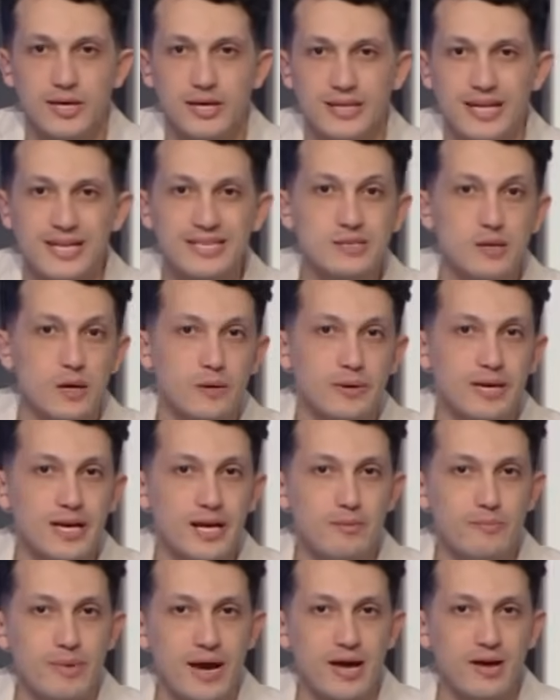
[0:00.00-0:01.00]
النادي الزمالك
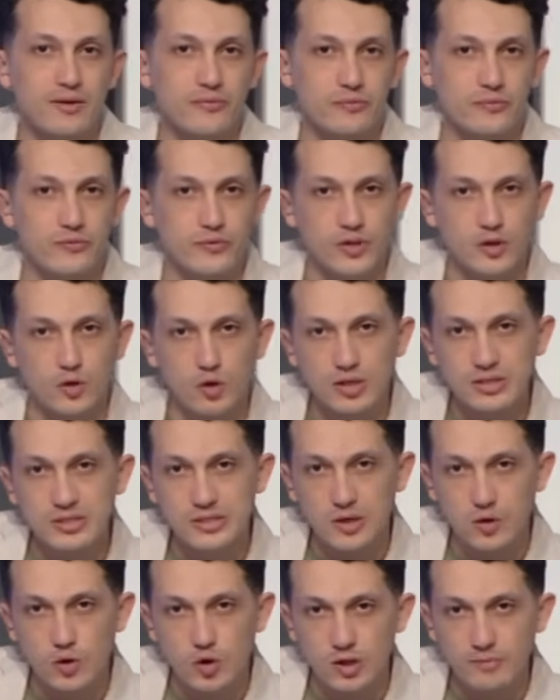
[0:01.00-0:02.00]
بيتكلم معاه في انه
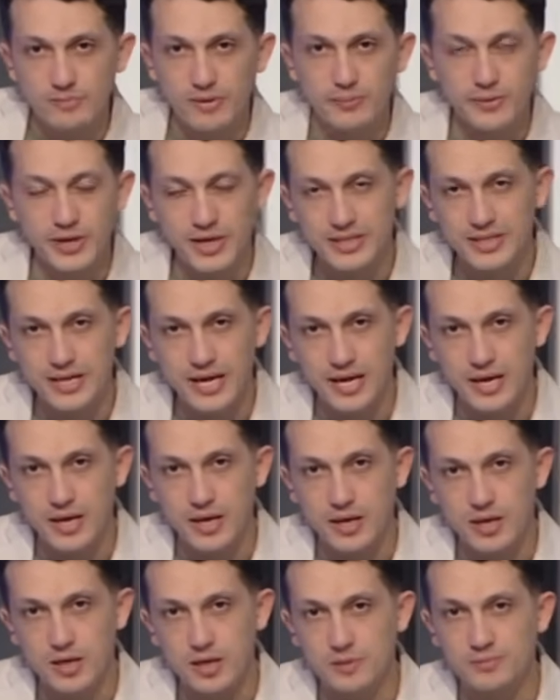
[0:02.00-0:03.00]
ينزل كل المبلغ ده
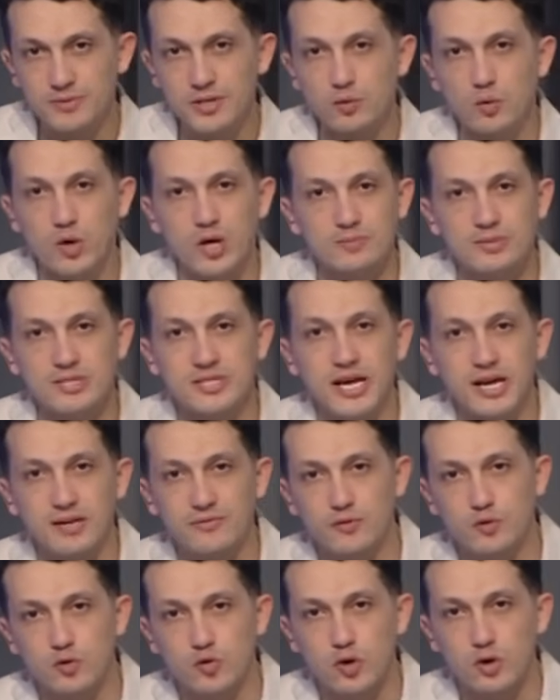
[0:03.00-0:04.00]
ل 250
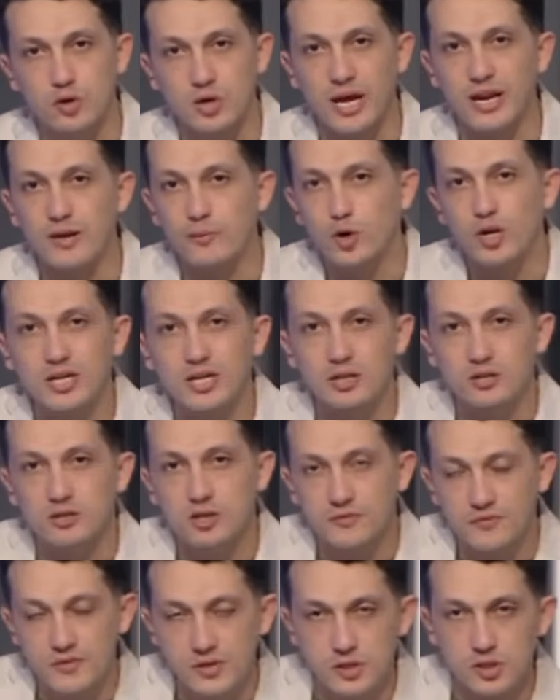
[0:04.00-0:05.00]
الف دولار انا لك ده
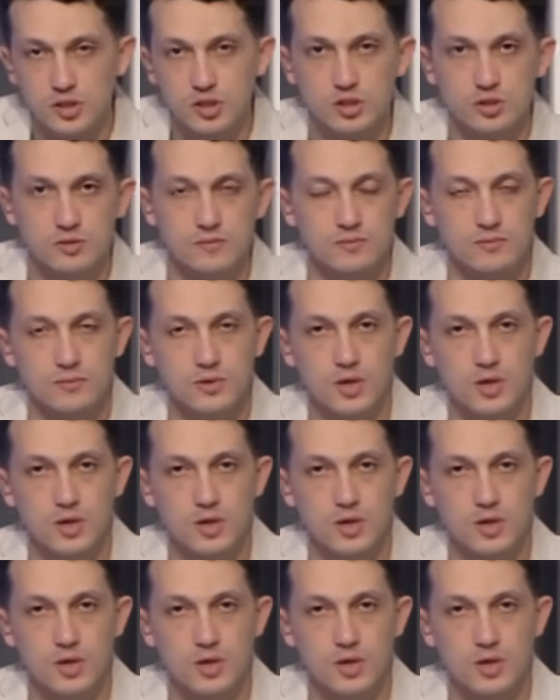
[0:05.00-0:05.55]
تطفيش